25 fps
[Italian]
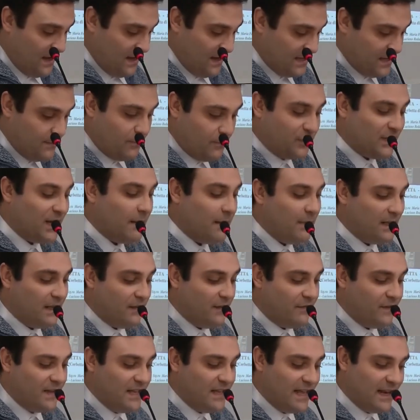Si potrebbe
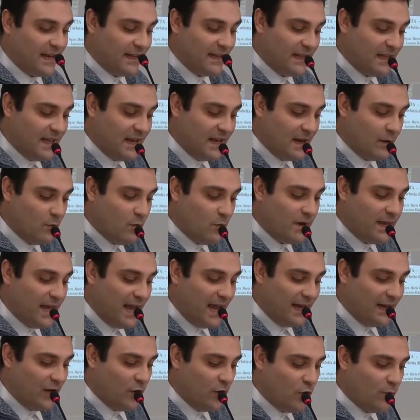definire Daniele
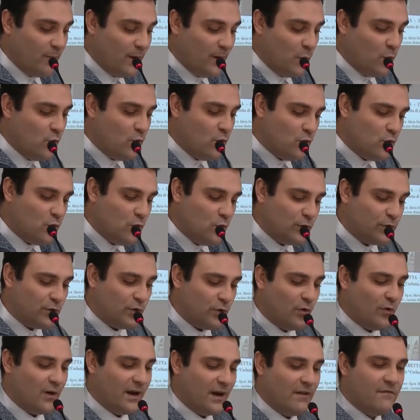Cucchiani come un
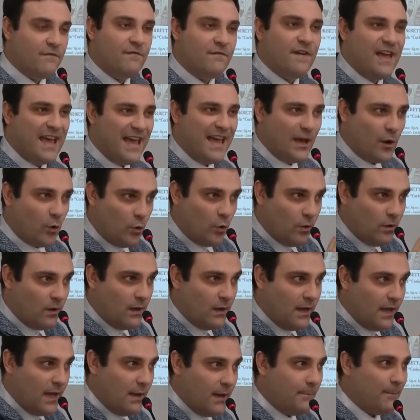cultore vero,